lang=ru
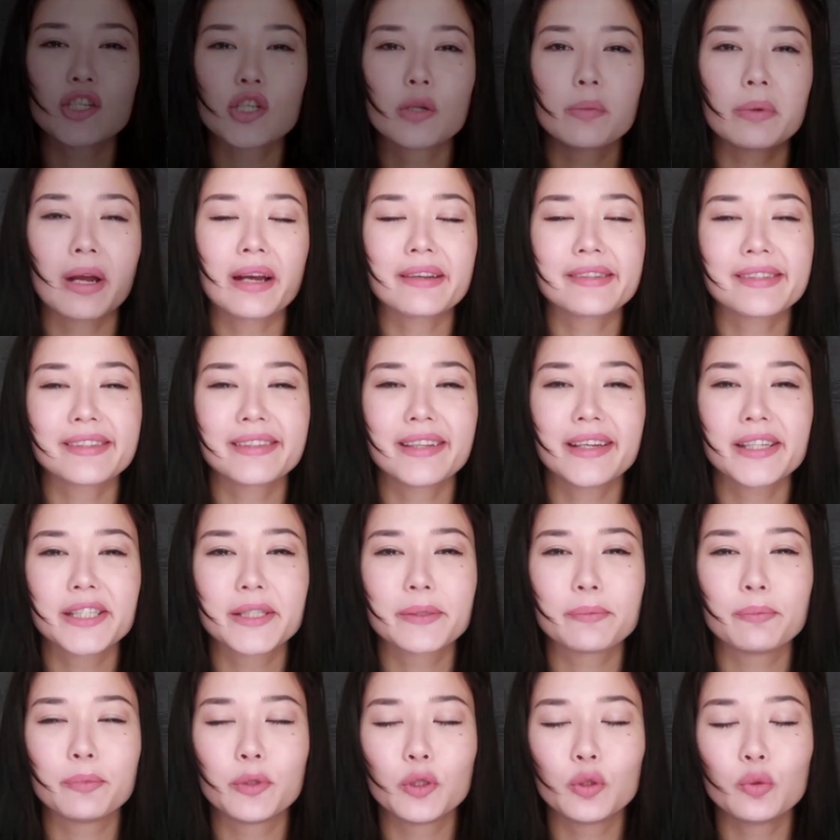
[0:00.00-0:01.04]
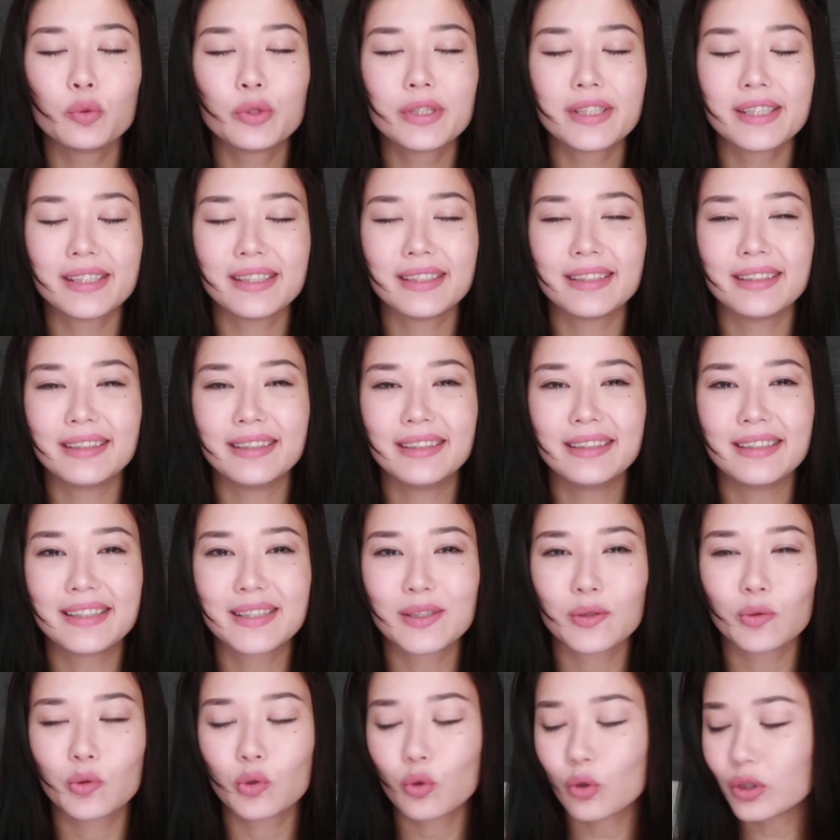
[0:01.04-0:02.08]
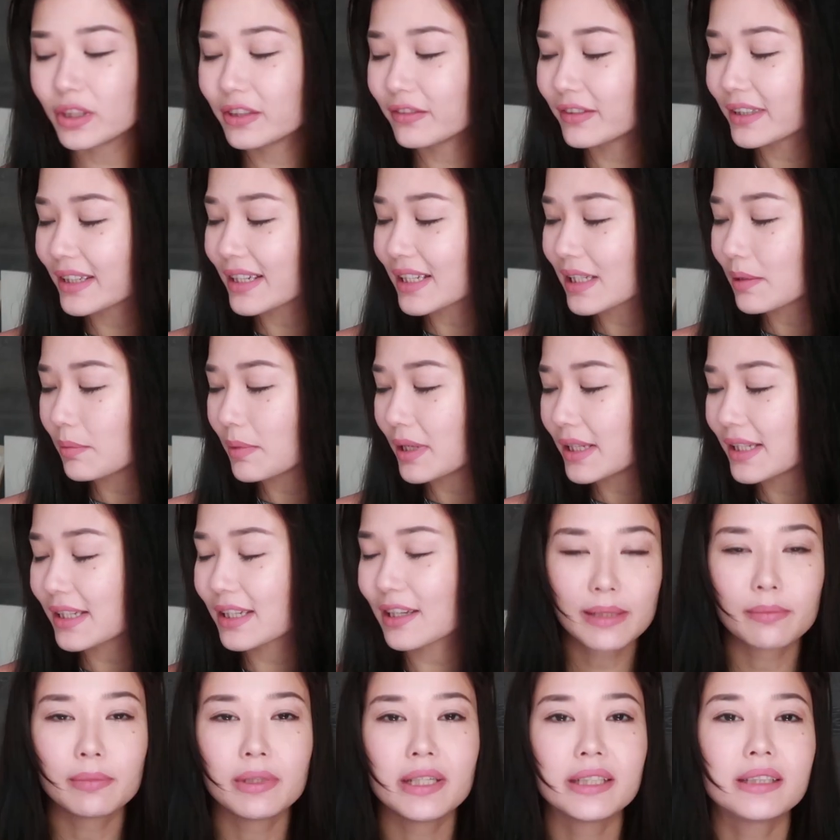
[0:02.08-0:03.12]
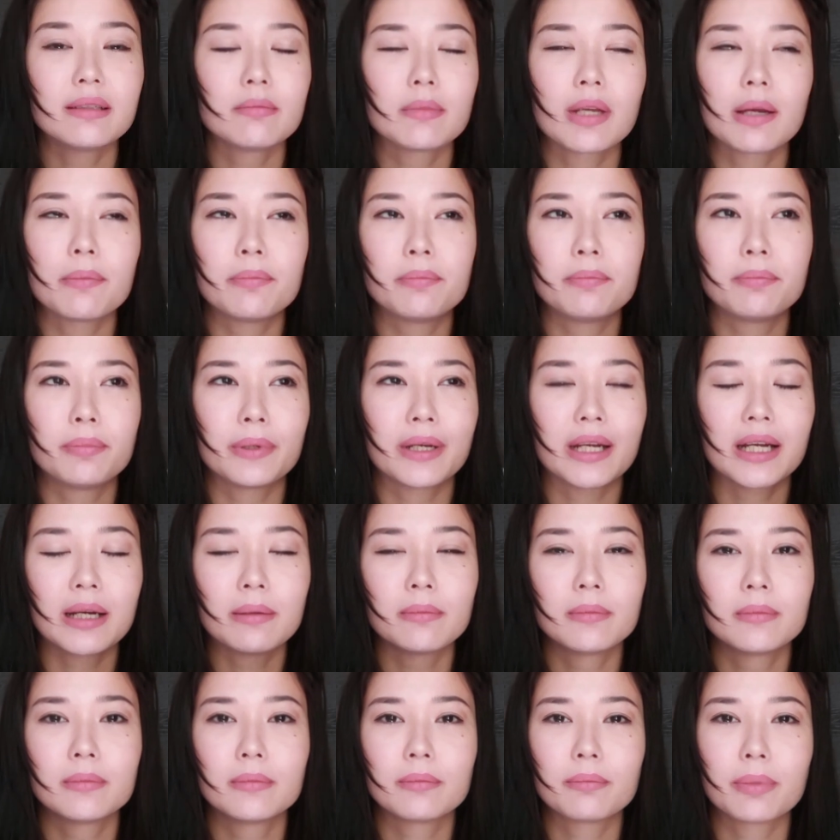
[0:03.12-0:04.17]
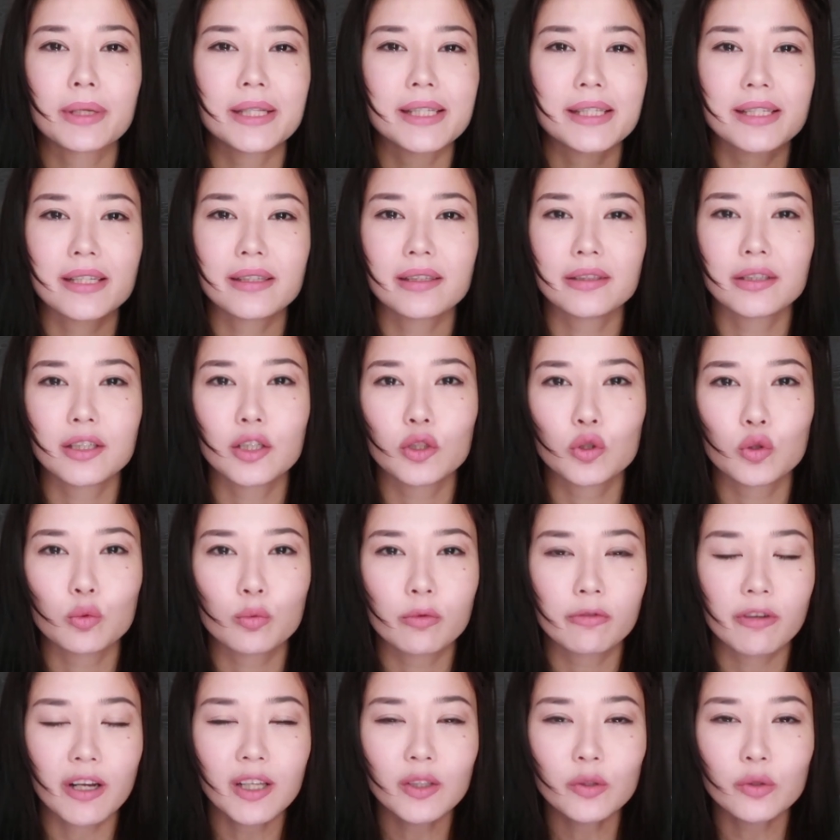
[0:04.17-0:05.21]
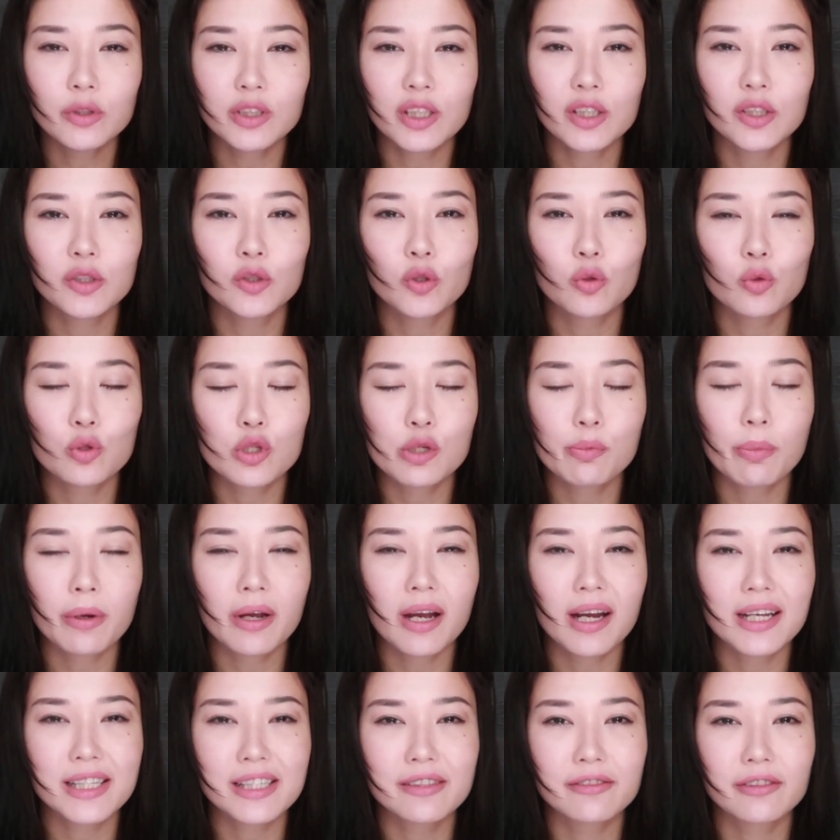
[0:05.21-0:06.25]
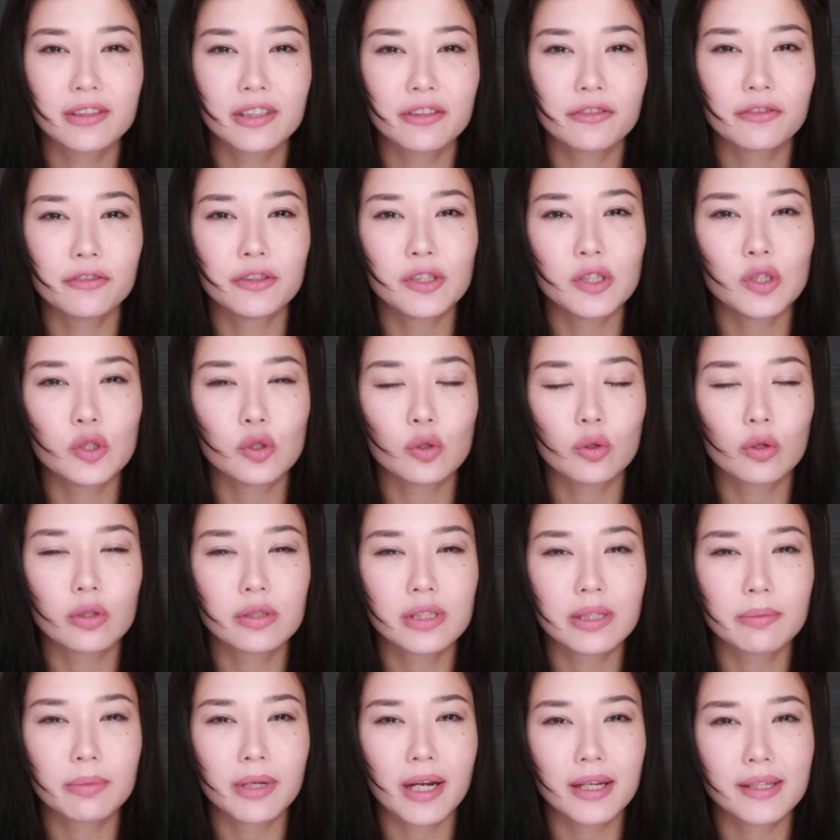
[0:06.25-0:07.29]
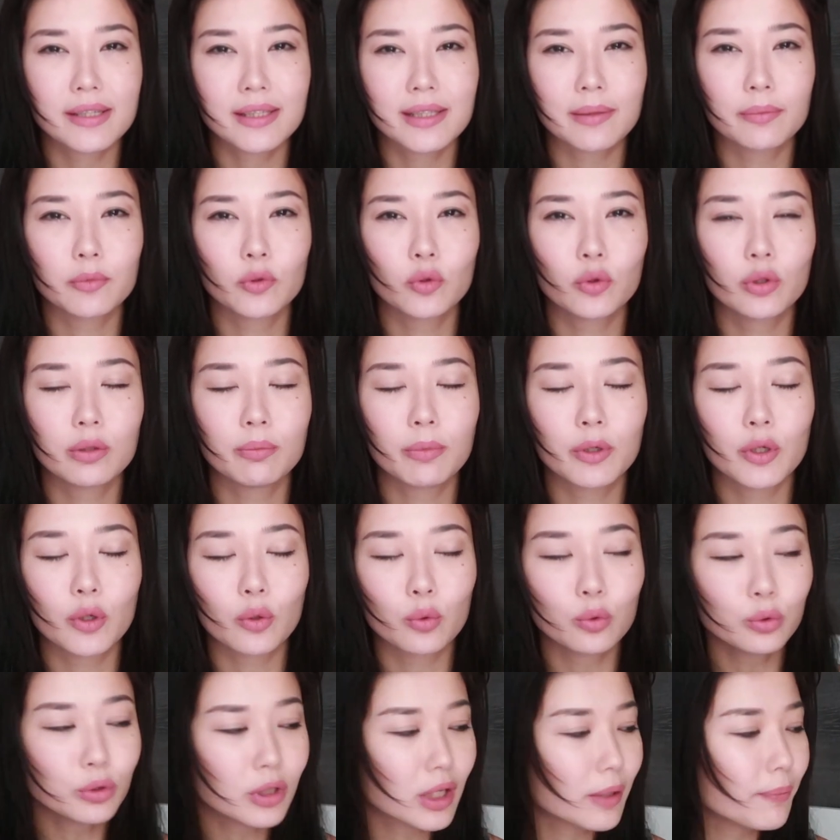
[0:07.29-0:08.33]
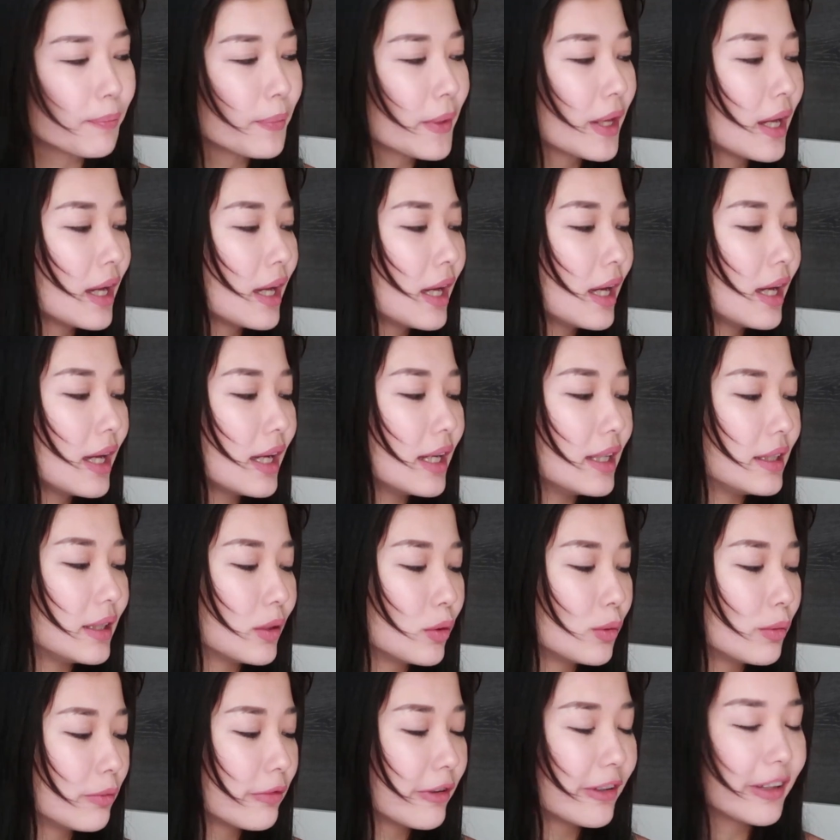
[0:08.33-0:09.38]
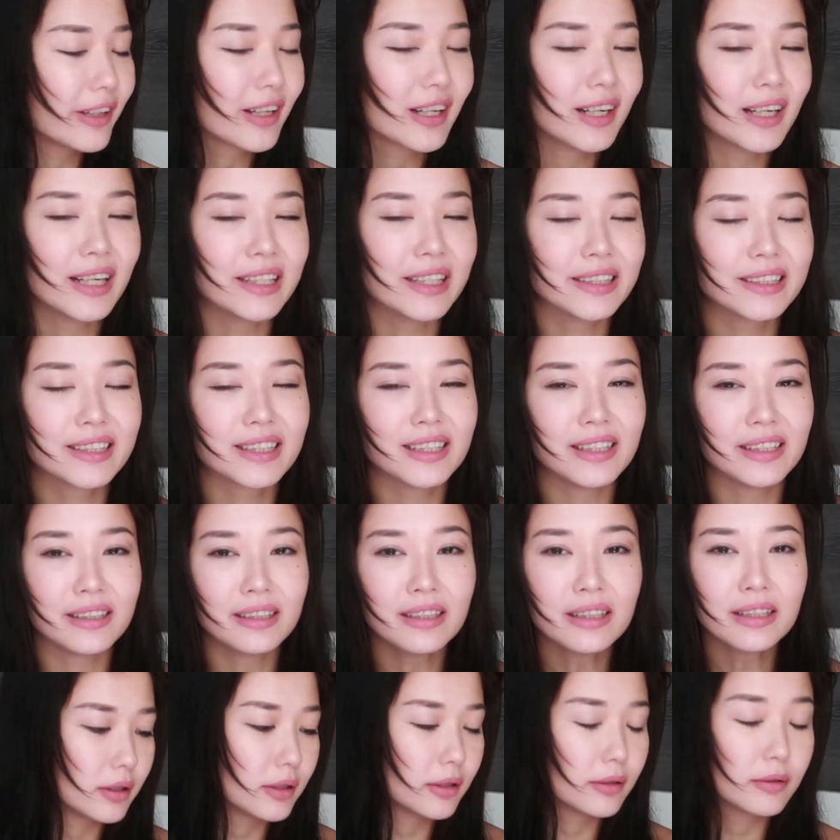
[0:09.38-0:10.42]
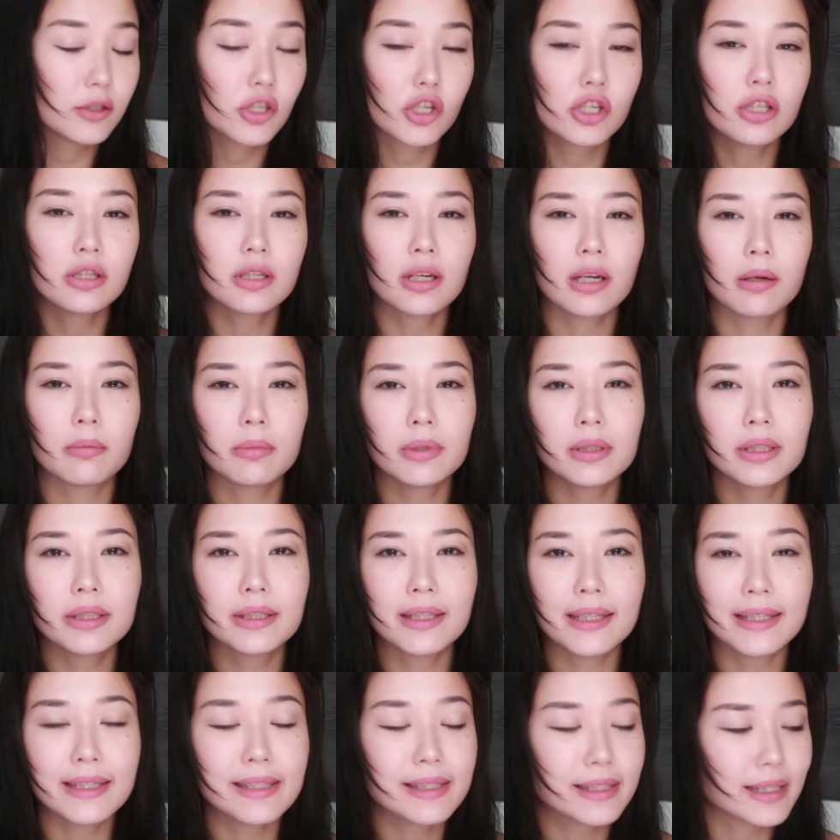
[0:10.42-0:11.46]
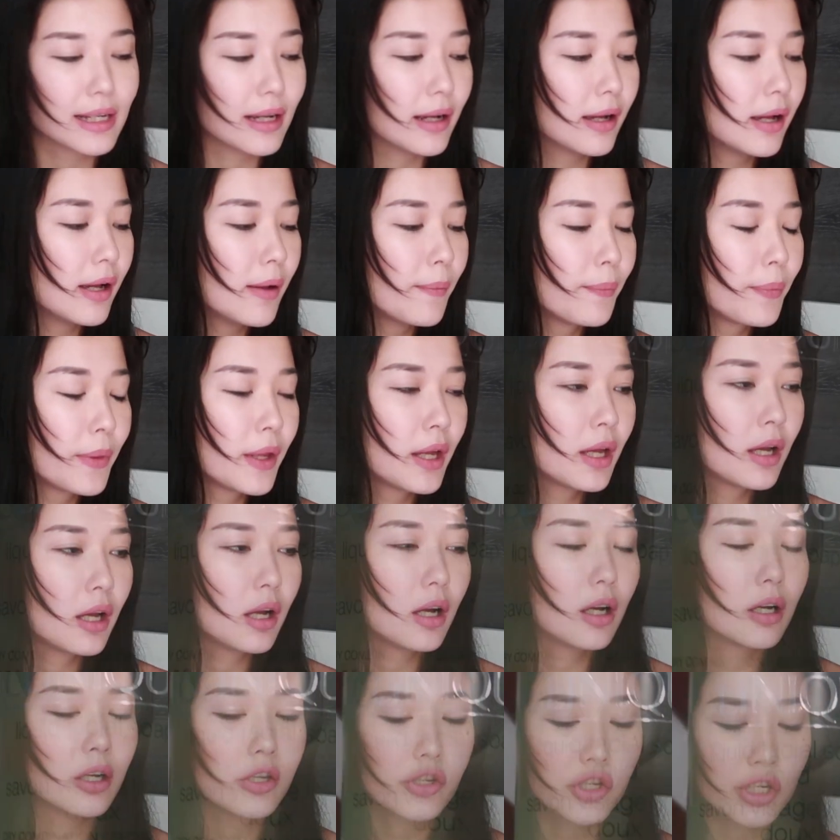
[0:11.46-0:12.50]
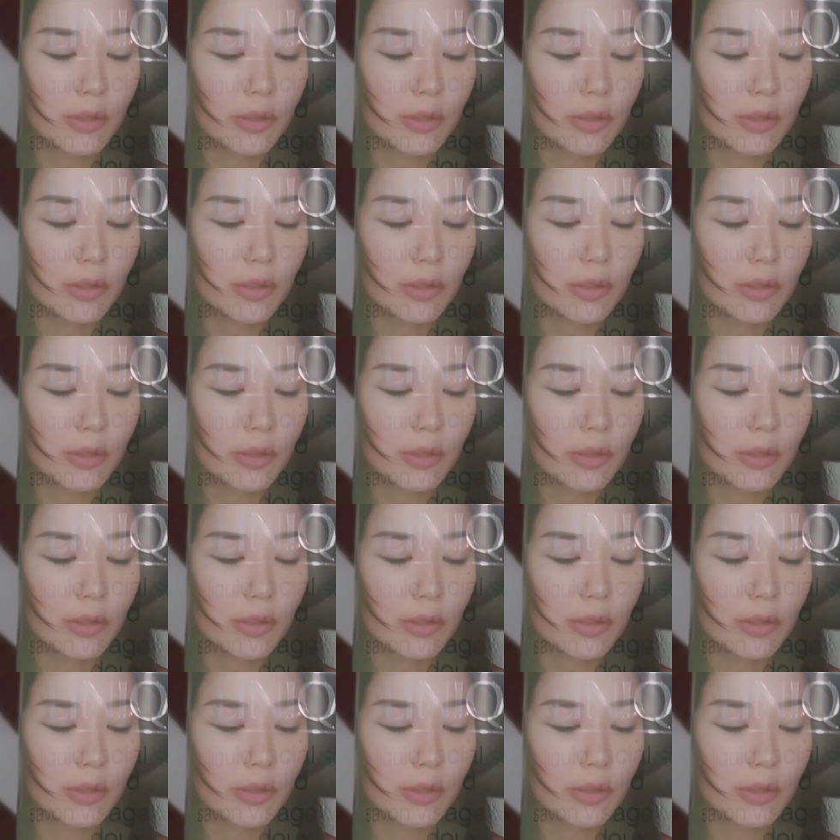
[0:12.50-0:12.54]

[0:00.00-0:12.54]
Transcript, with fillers: начнем, как всегда, с бьюти и с уходовой косметики. Этим летом я прям подсела на эту умывалку, я ее уже показывала в видео «Собирайся со мной мое утро». Это умывалка от клиник, э, жидкое мыло для лица. А,